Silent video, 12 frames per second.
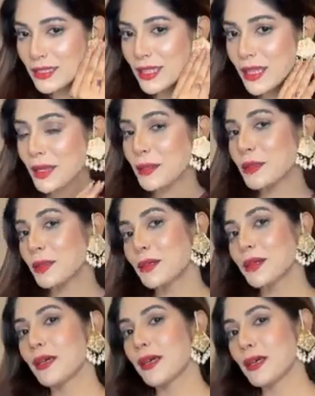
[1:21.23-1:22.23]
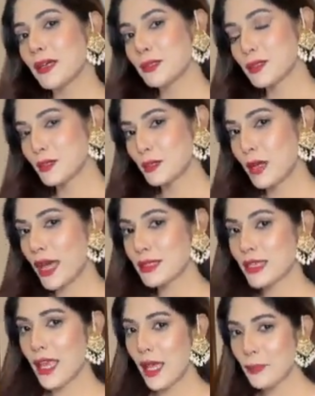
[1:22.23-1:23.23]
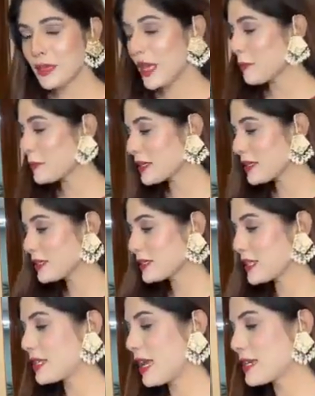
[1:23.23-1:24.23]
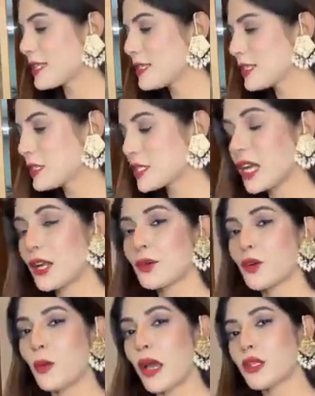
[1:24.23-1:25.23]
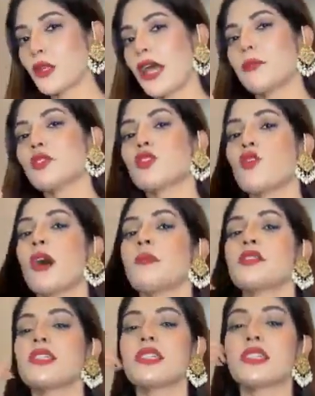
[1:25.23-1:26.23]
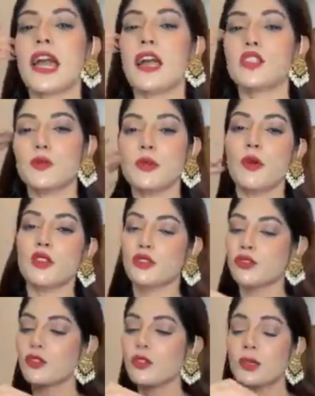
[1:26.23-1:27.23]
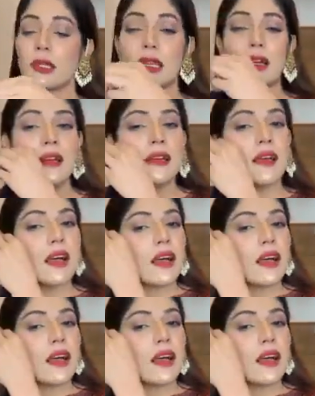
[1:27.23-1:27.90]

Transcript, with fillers: আচ্ছা সো আজকে আমি আপনাদের সাথে একটা জিনিস শেয়ার করবো আসলে আমি সোয়াব জিনিসটা একদমই পছন্দ করি না